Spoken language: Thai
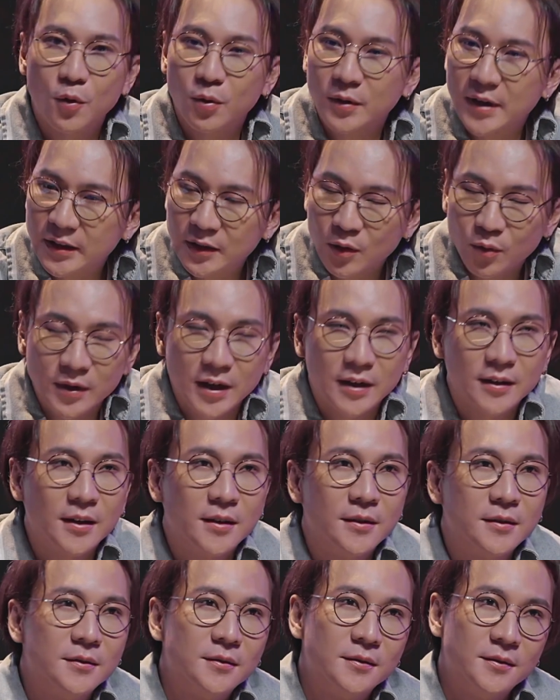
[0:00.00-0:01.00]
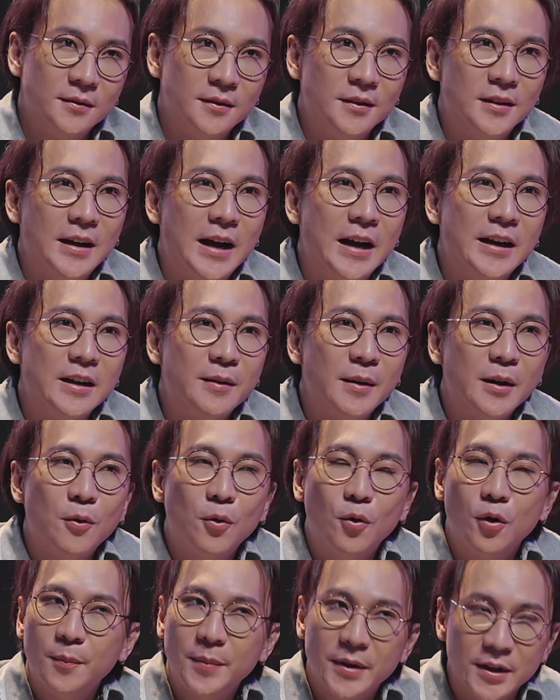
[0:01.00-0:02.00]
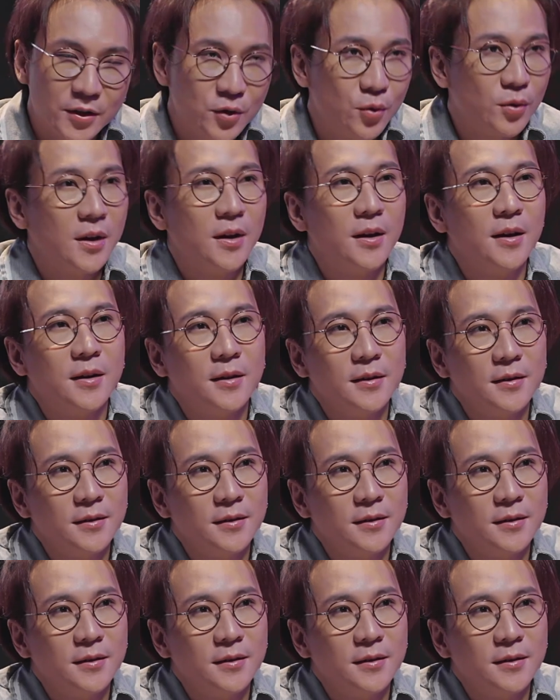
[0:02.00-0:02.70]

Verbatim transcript: โฟกัสตรงนั้นอ่ะอันนี้โคตรผิดจุดเลย